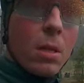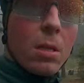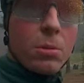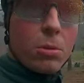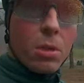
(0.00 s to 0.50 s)
a
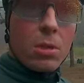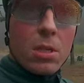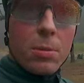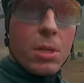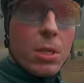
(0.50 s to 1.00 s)
tam akurat
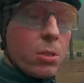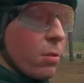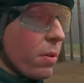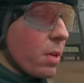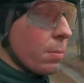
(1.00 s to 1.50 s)
chciałem jechać
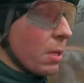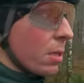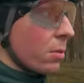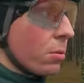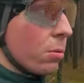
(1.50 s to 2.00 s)
rowerem, no
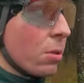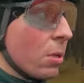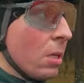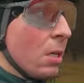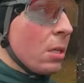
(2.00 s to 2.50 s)
a trudno
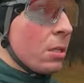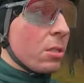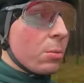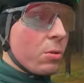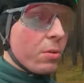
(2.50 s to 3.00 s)

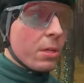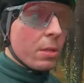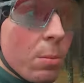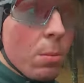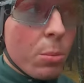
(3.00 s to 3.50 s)
się mówi,
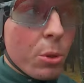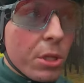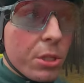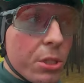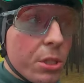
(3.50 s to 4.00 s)
pojedzie